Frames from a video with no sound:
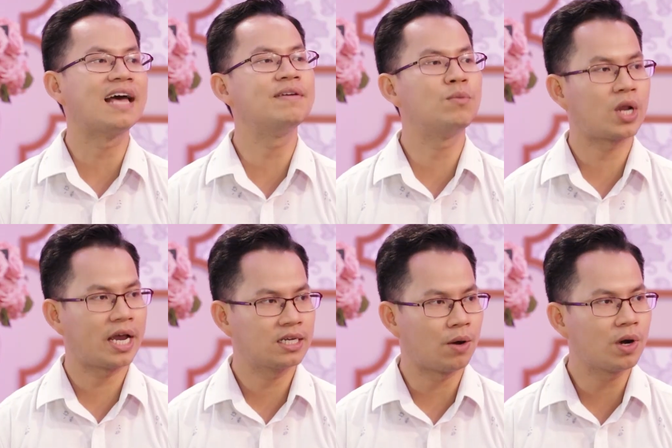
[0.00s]
Tại vì một
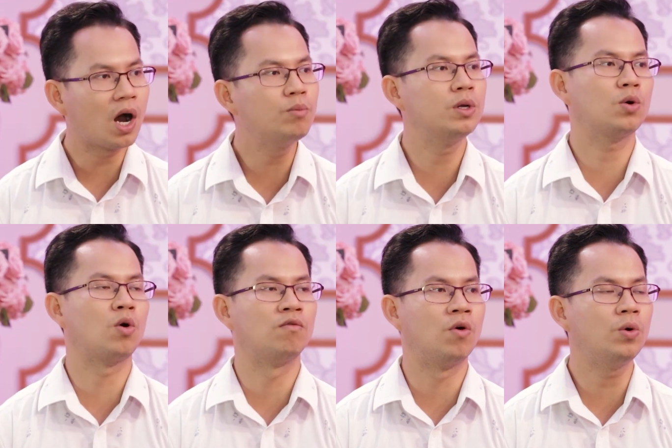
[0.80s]
hành động không được
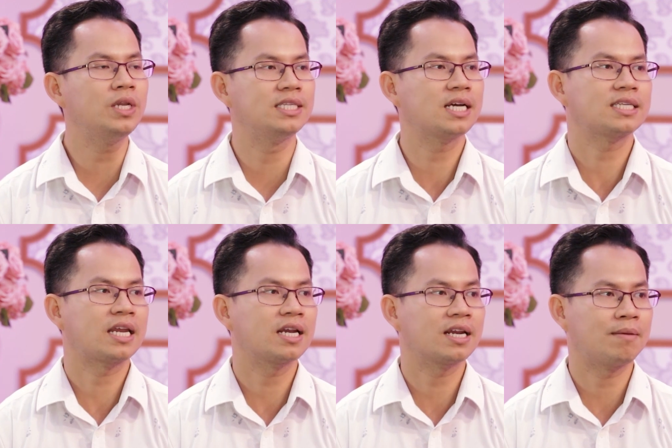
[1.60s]
cổ vũ thì chắc
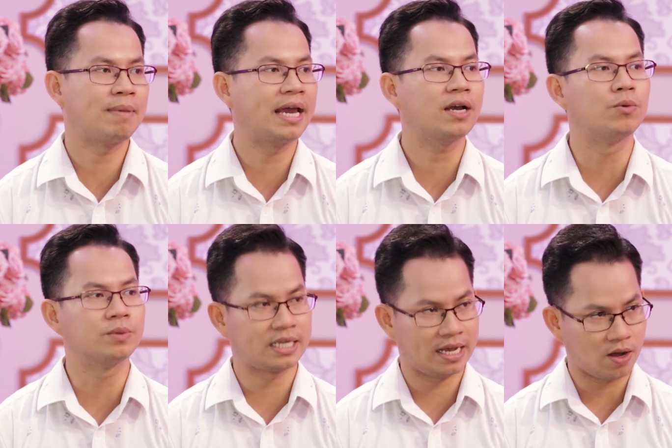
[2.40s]
chắn rằng là bé
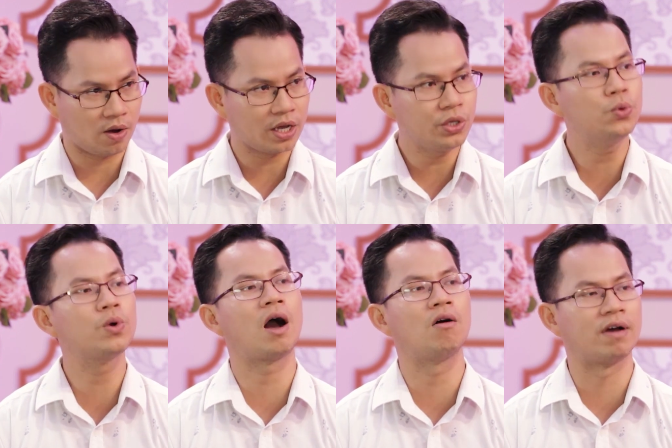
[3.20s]
cũng sẽ có cái nhu
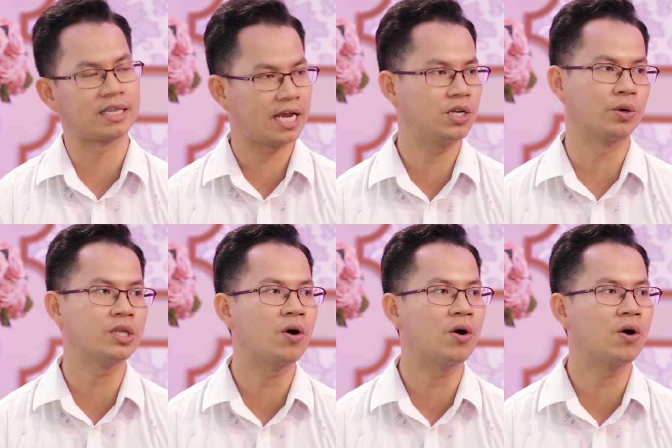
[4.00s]
cầu phải thay đổi